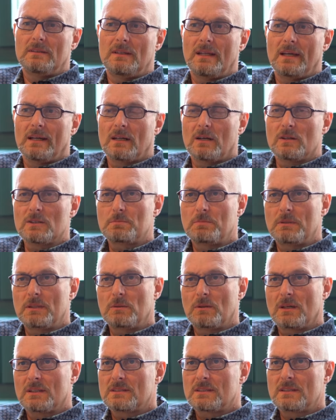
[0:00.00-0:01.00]
Die
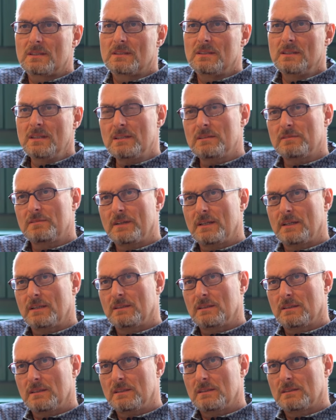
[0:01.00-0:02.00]
Lehrerausbildung hat sich nicht
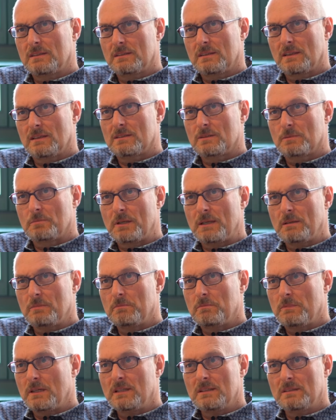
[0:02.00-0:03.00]
verändert. Also
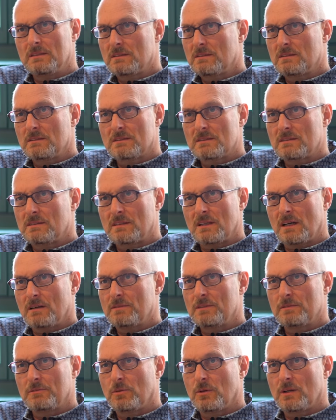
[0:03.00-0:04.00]
Medien sind
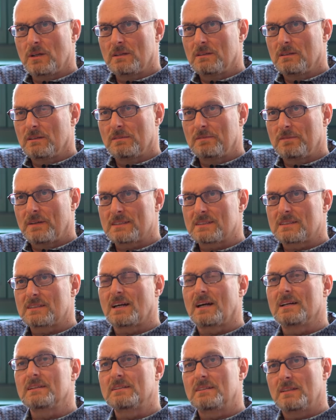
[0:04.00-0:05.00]
nach wie vor äh, fast
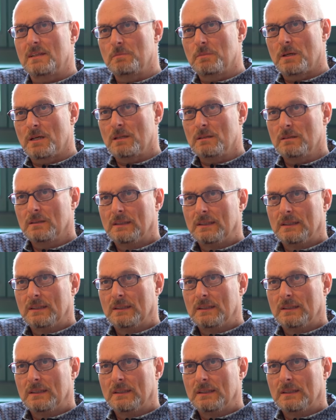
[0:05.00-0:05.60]
kein Thema.